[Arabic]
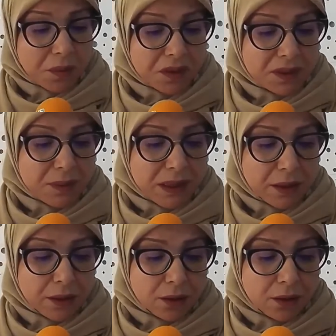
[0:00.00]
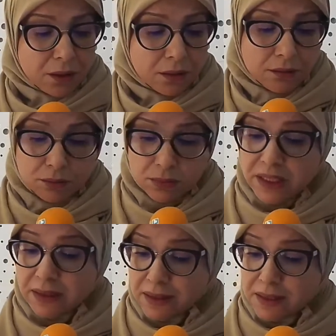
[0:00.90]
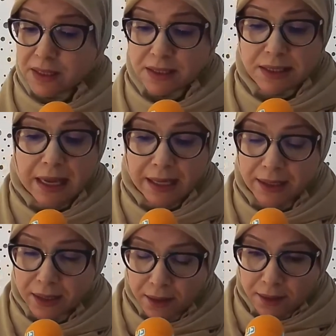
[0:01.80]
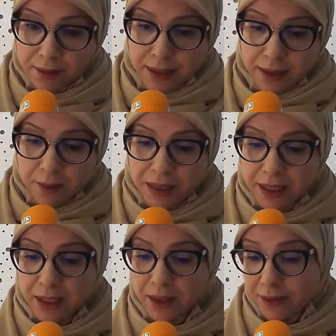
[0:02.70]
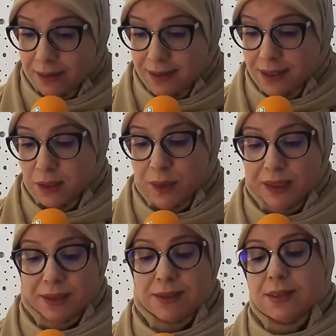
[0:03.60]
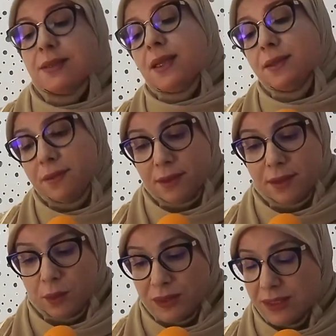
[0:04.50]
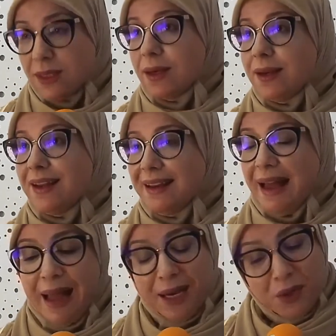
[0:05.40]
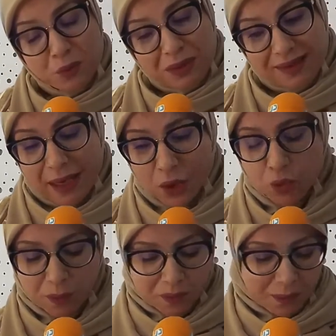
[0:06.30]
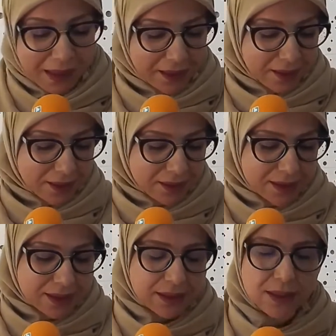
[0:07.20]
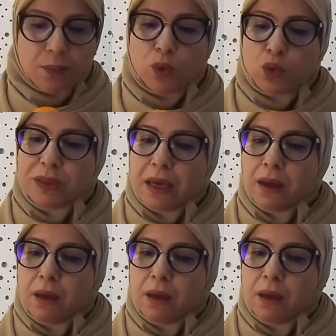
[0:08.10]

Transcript: بالنسبه للاراده السياسيه حاليا انا نتكلم على لساني وعلى لسان السيد الوزير الحالي وممثل الحكومه بالطبيعه الاراده السياسيه موجوده